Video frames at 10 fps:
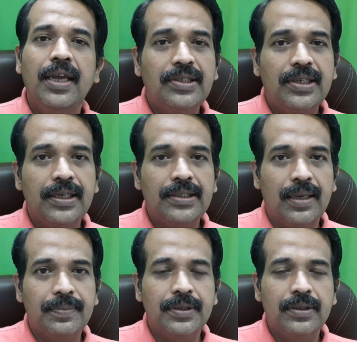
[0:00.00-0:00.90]
एज के
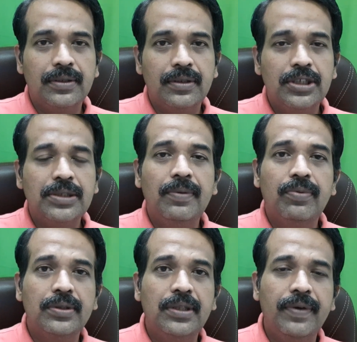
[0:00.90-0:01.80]
हिसाब से जिसमें
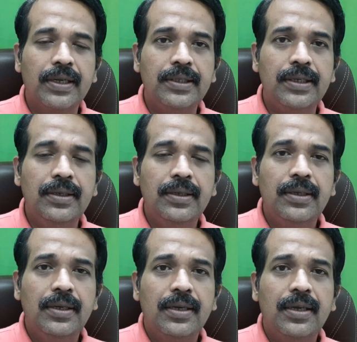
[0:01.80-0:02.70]
वृद्ध व्यक्ति
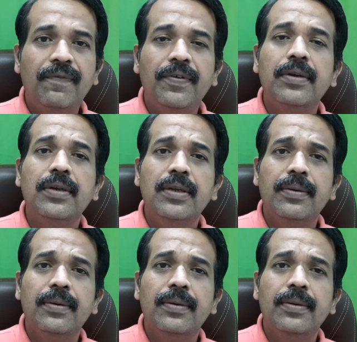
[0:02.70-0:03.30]
या फिर